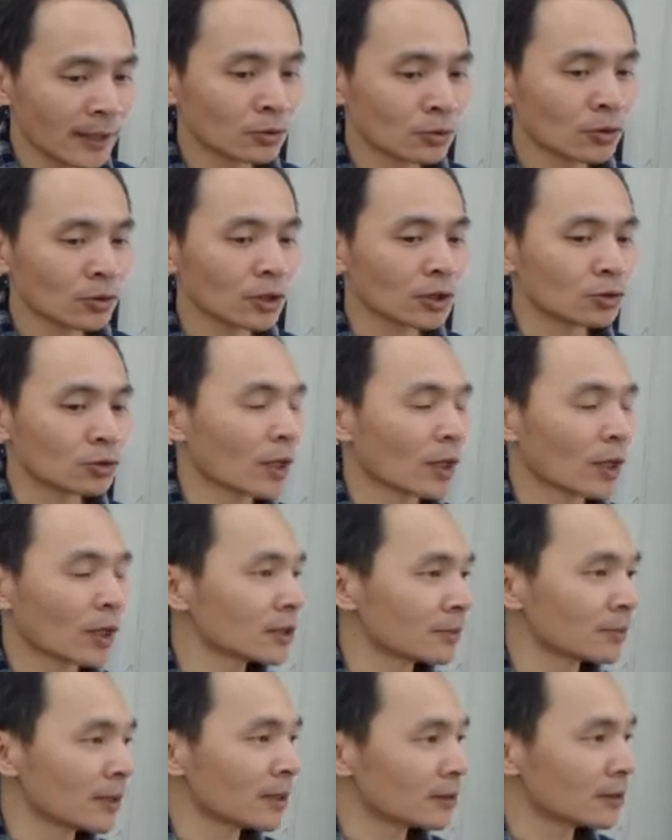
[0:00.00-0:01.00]
如果你做到
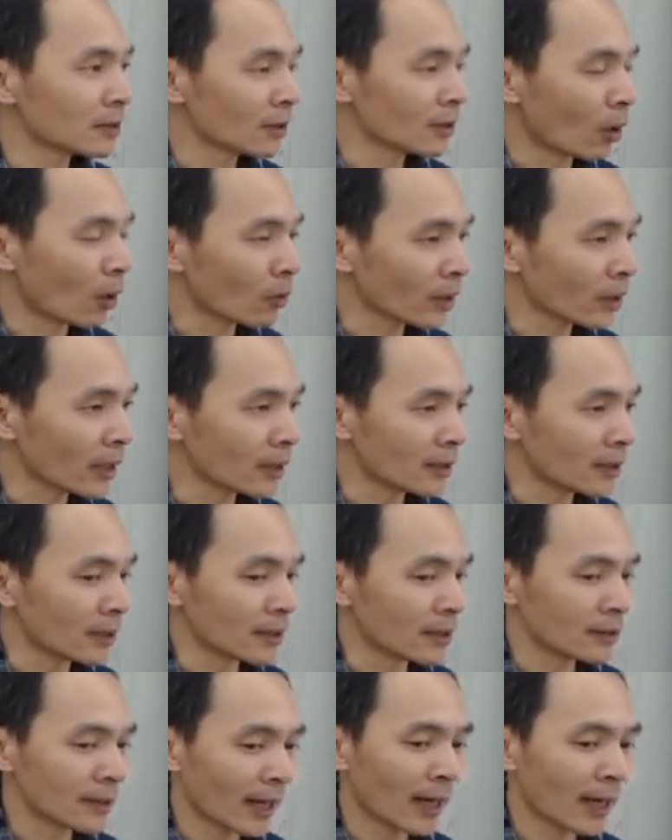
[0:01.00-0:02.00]
这边 OK
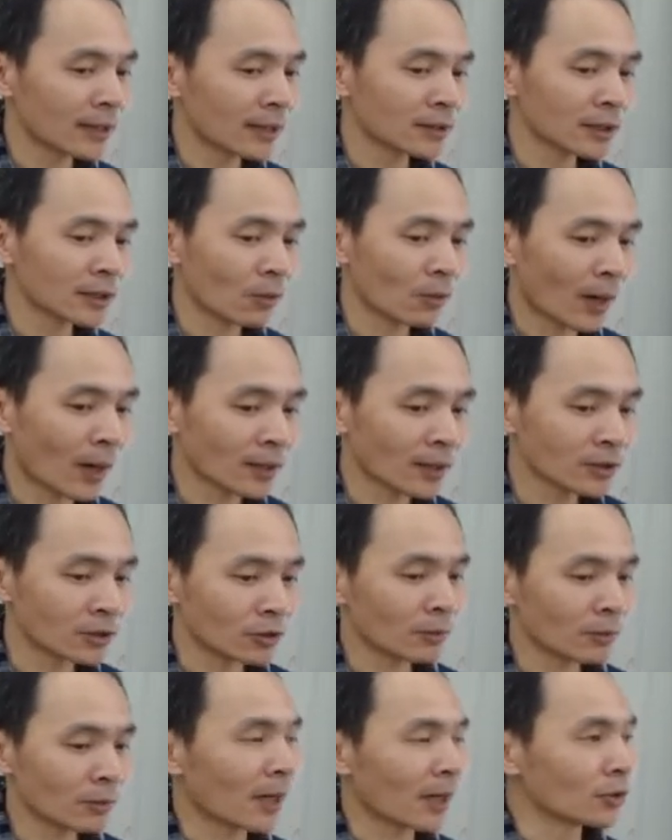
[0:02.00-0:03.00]
了，当然这个网址
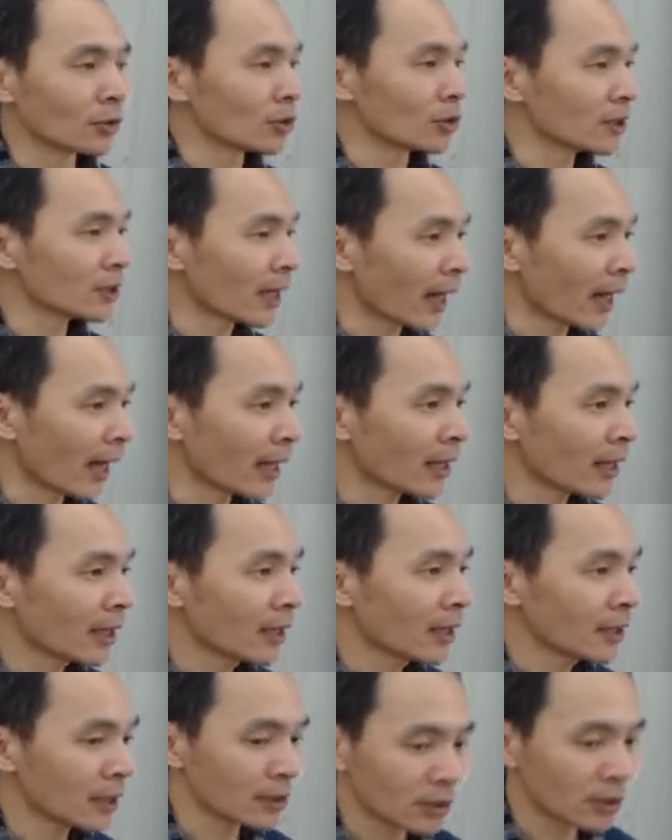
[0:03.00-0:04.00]
就保留下来。
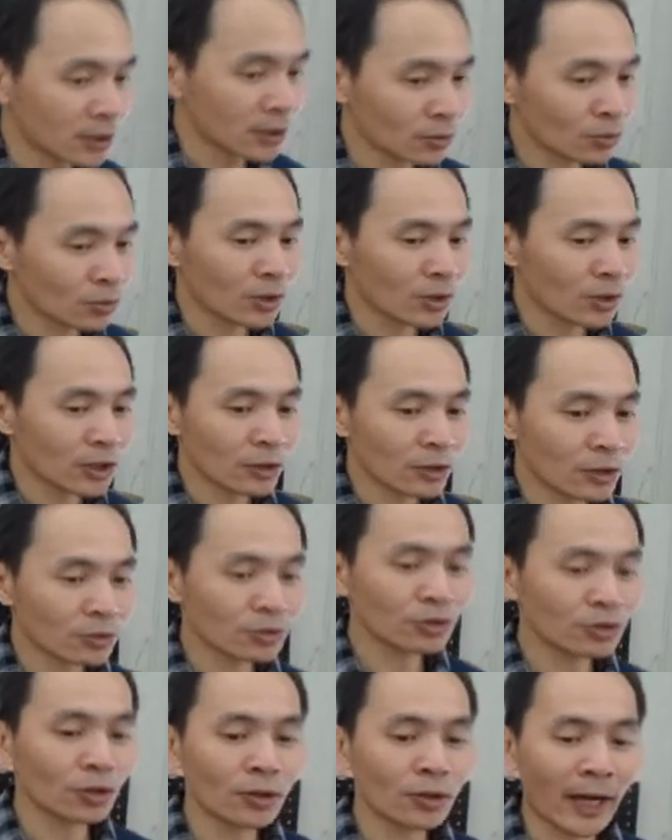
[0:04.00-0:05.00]
可是如果你又去
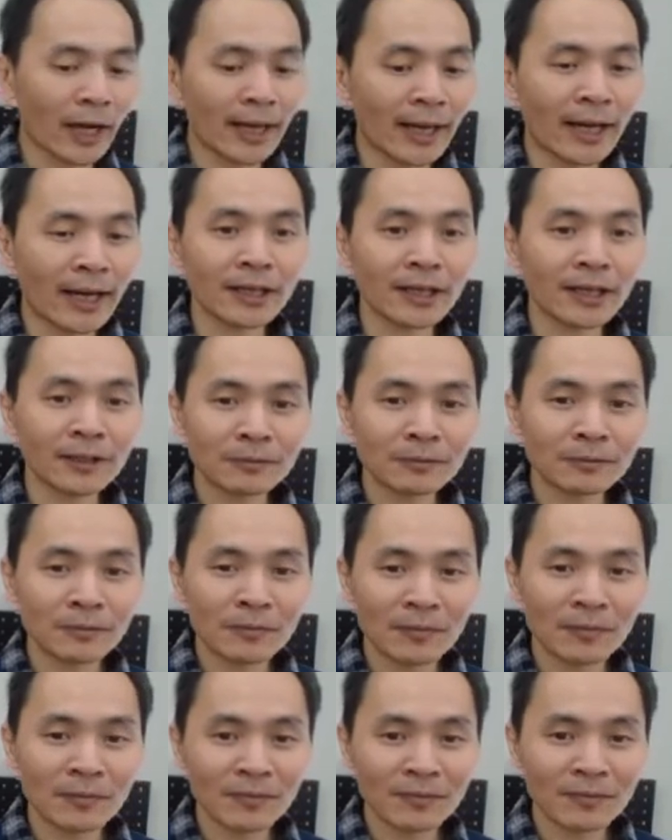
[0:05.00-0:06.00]
修改它呢？
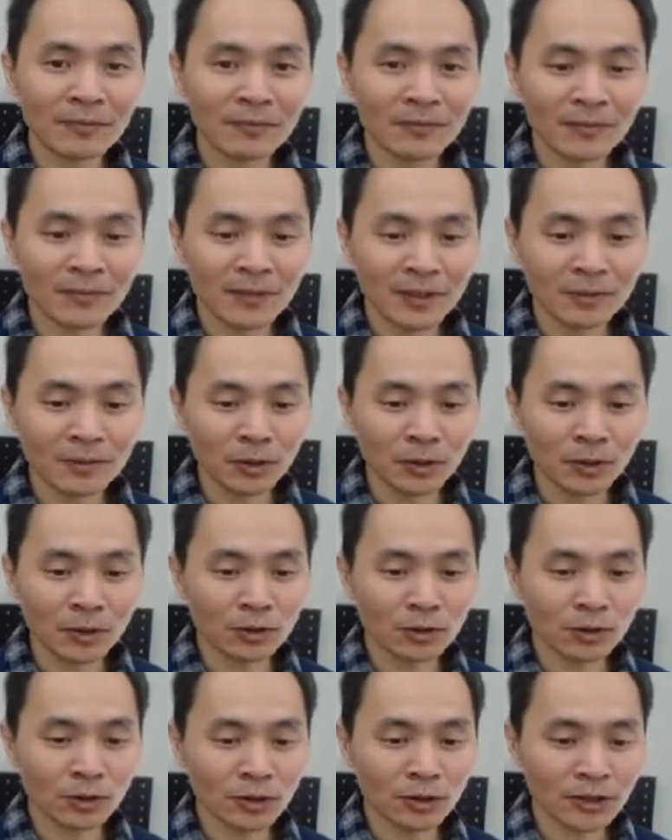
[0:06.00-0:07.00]
比如
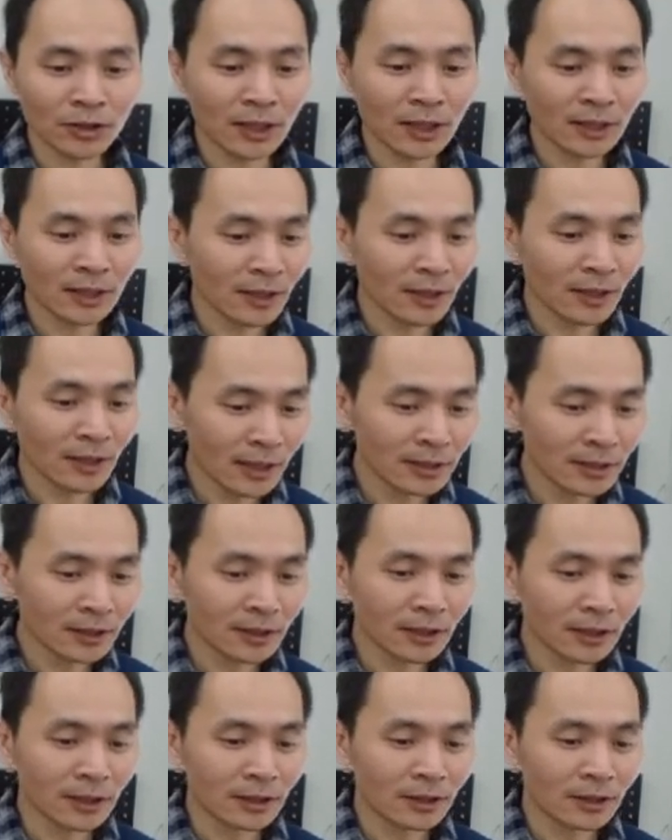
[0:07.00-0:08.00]
说我今天，哎，这
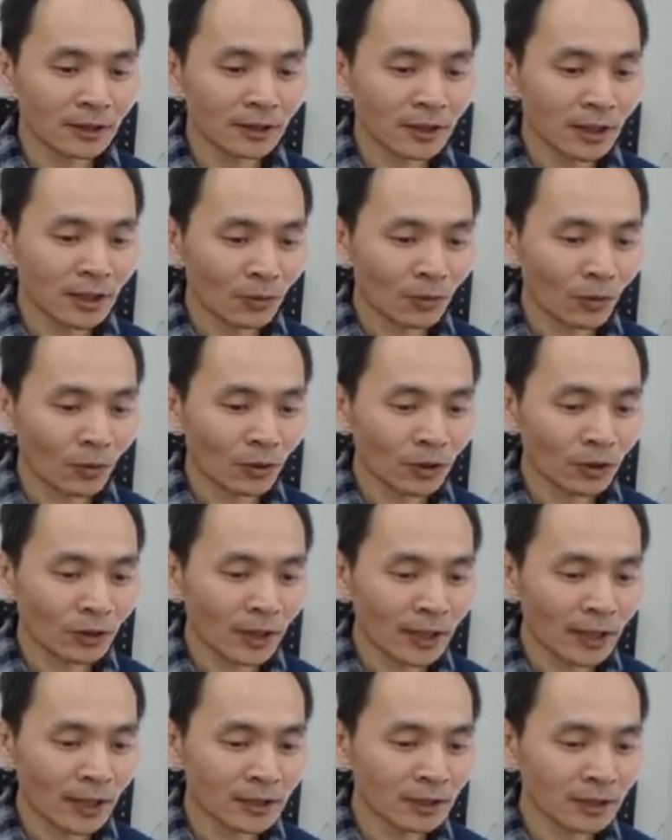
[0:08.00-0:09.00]
个我又
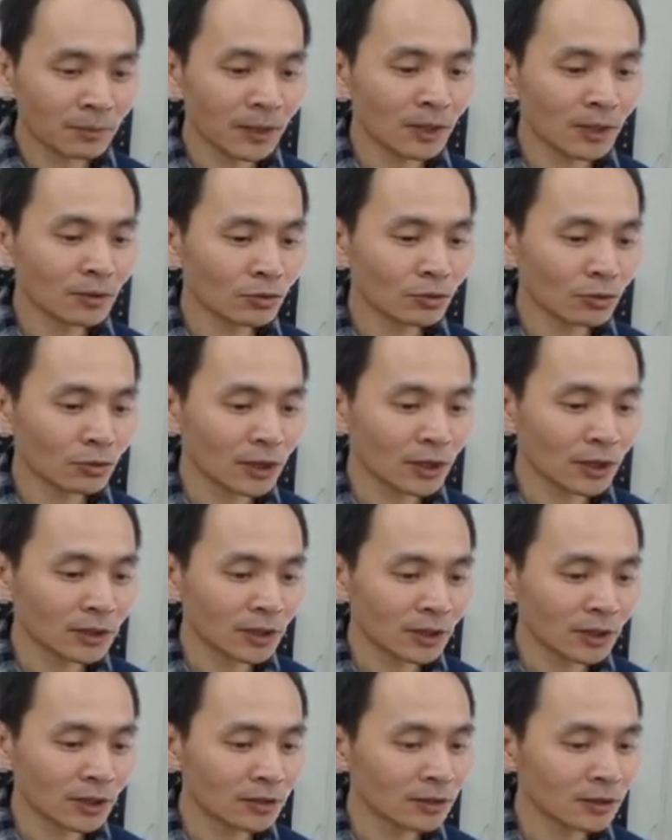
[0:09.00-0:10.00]
来这边做了
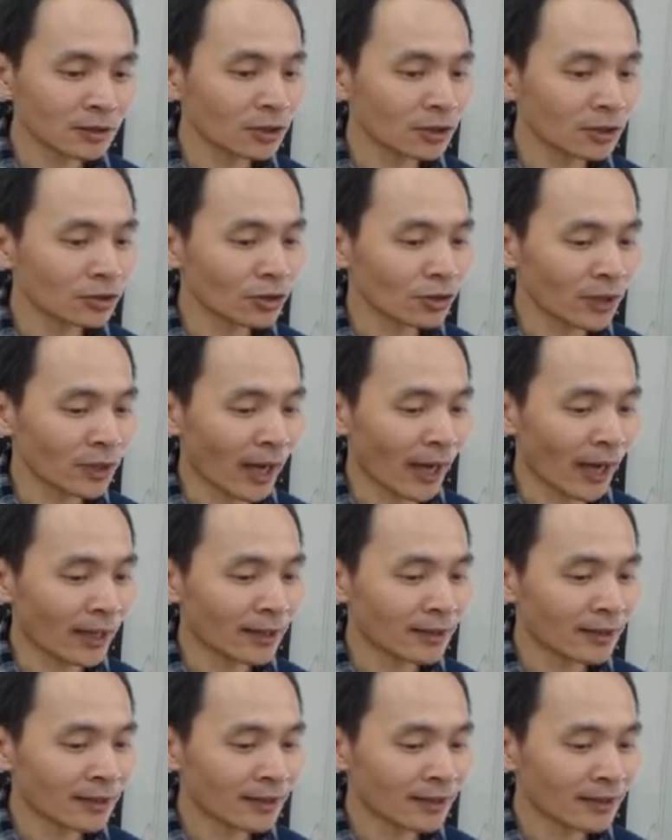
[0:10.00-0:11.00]
城市的修改，
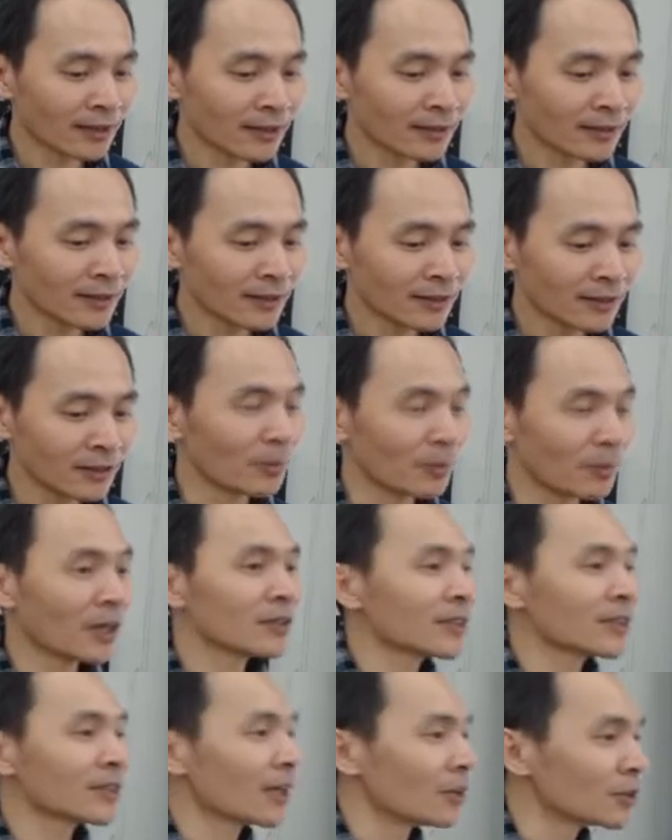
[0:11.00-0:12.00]
有没有？
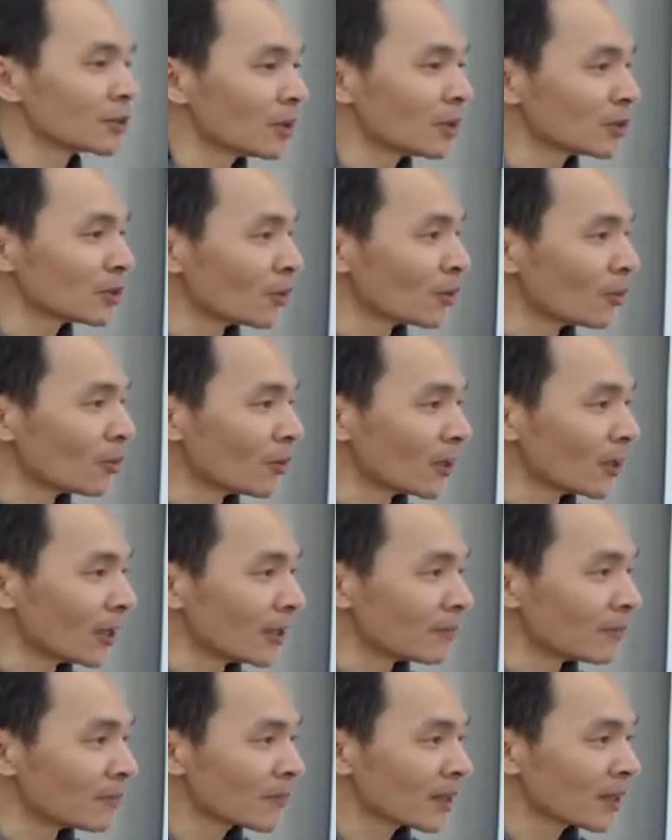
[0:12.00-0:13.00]
这样我是不是又动过
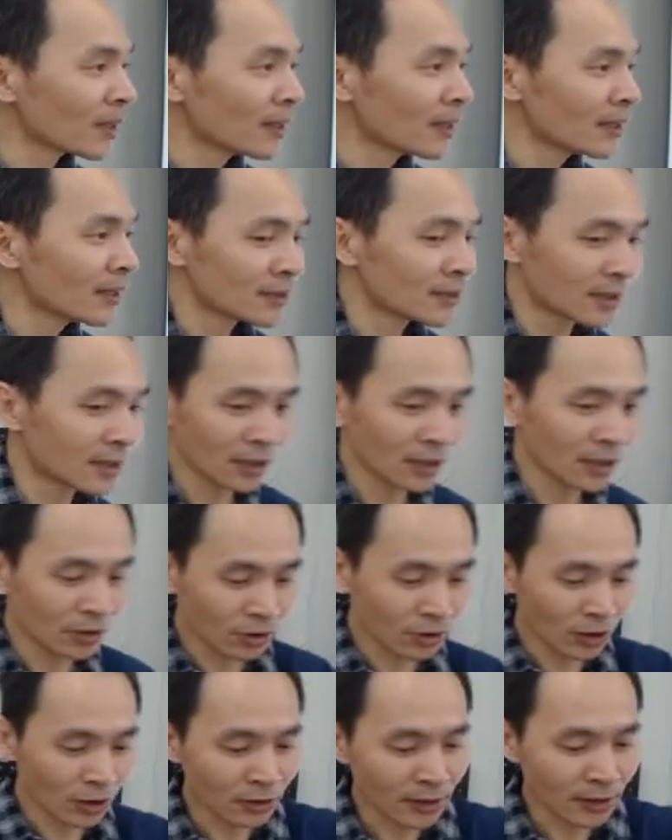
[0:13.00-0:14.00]
了。这个
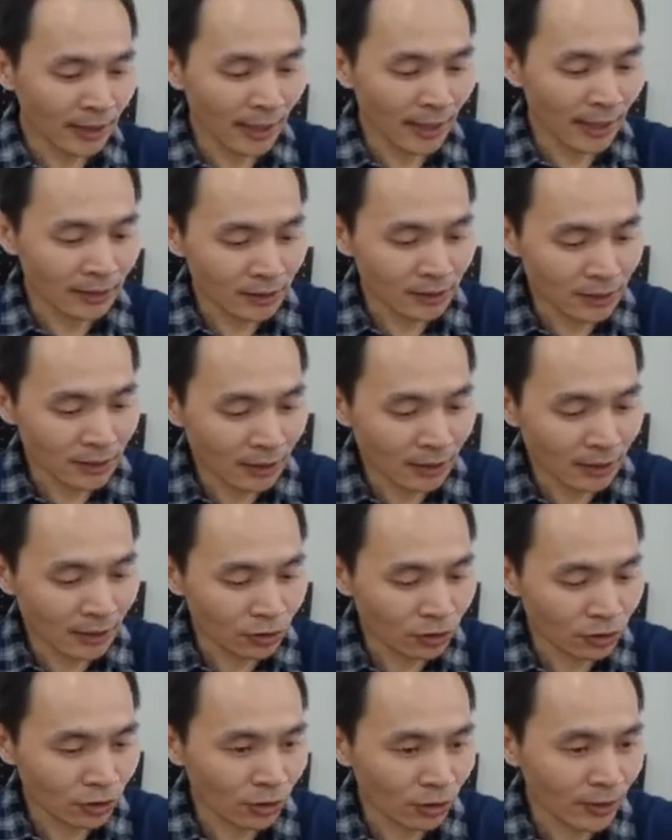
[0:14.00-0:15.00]
时候你看，只要你
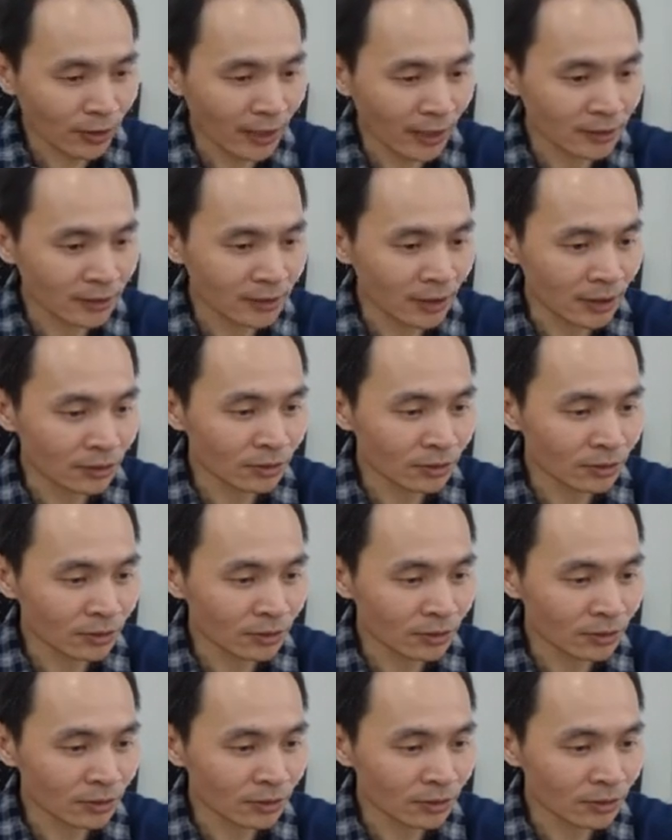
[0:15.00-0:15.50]
修改了城